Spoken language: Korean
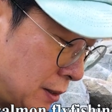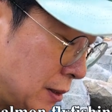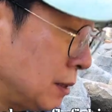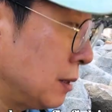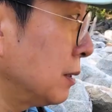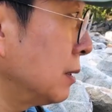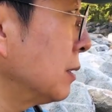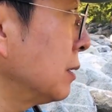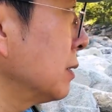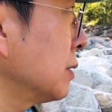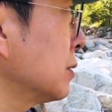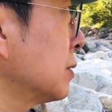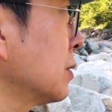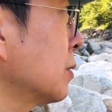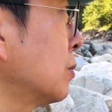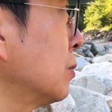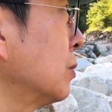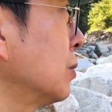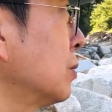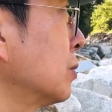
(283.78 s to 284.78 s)
어, 이제
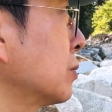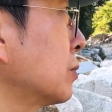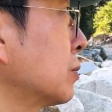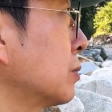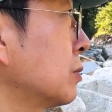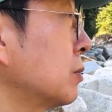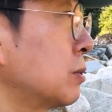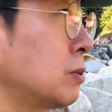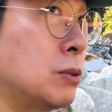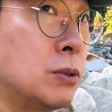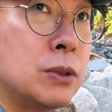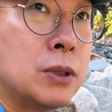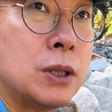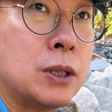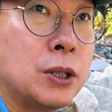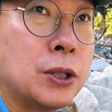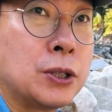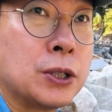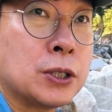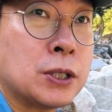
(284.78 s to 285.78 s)
곧
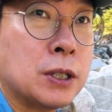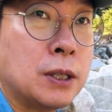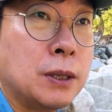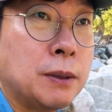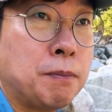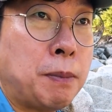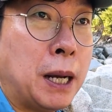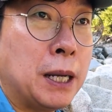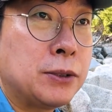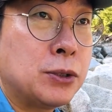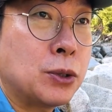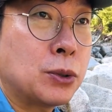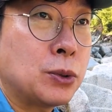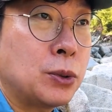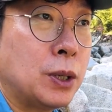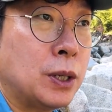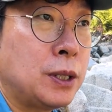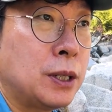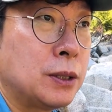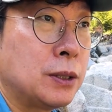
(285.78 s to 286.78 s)
여덟 시 반
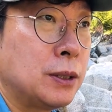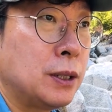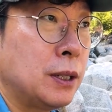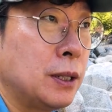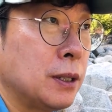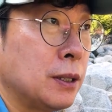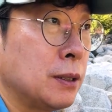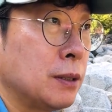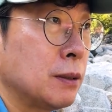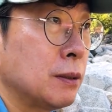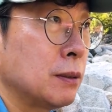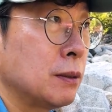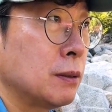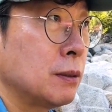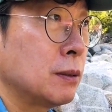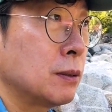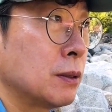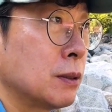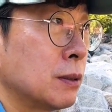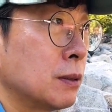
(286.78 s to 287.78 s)
정도가 되는데
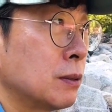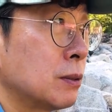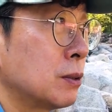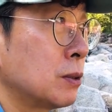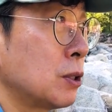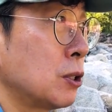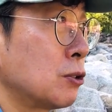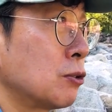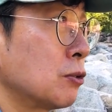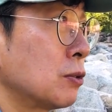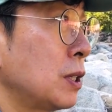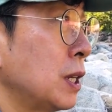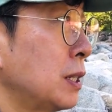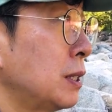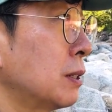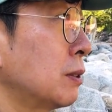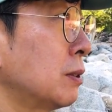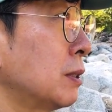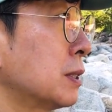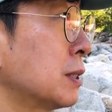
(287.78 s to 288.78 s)
이제 철수를 해야
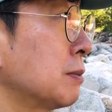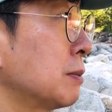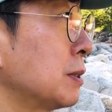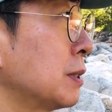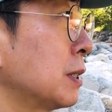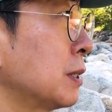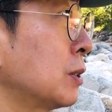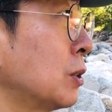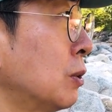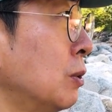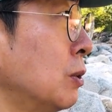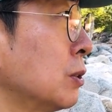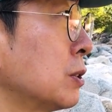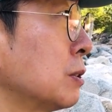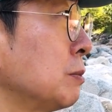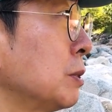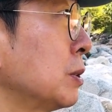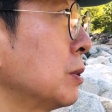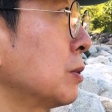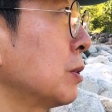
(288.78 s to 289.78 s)
될 것 같습니다.
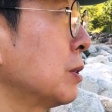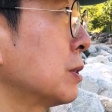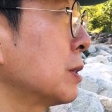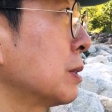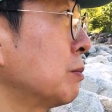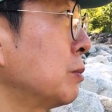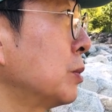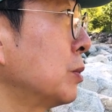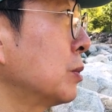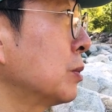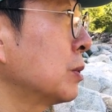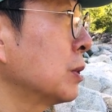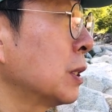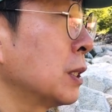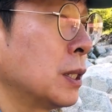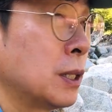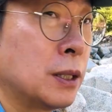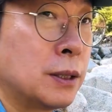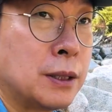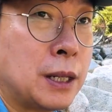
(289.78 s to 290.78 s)
더워지면 더 이상 뭐
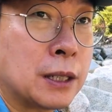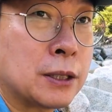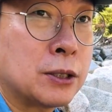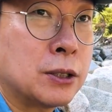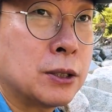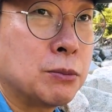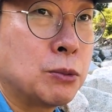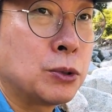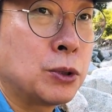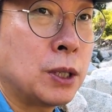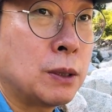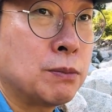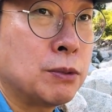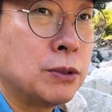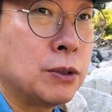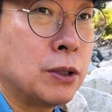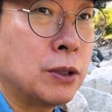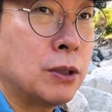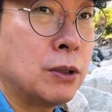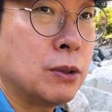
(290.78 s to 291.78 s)
낚시도 못할
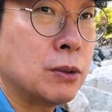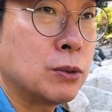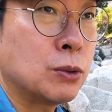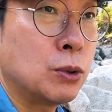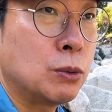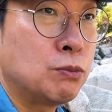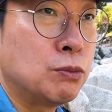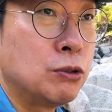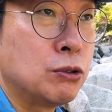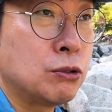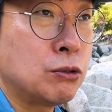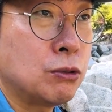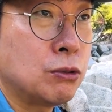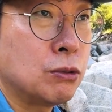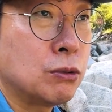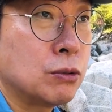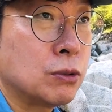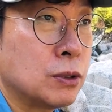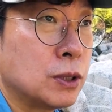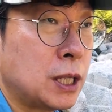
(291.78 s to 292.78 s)
뿐더러 또
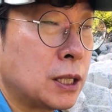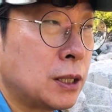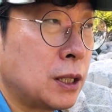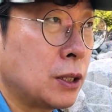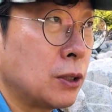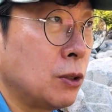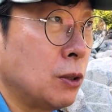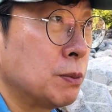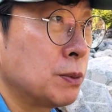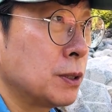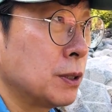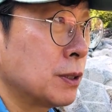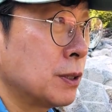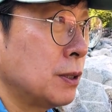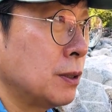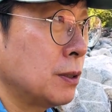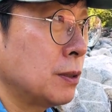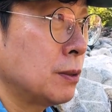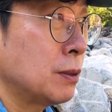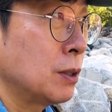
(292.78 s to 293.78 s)
물도 상당히
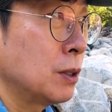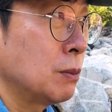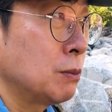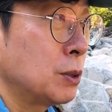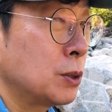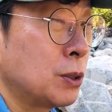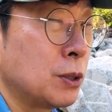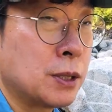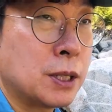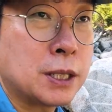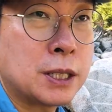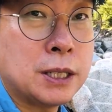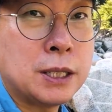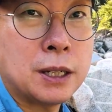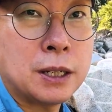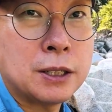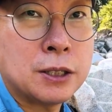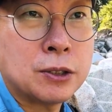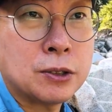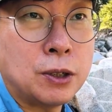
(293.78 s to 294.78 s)
없어서 뭐 더 이상
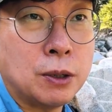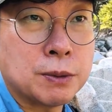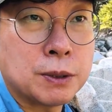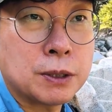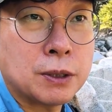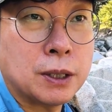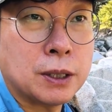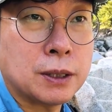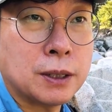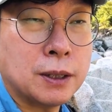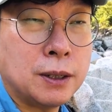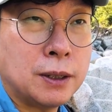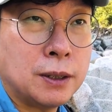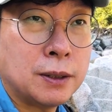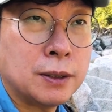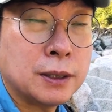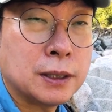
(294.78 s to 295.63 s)
진행할 수가 없을 것 같아요.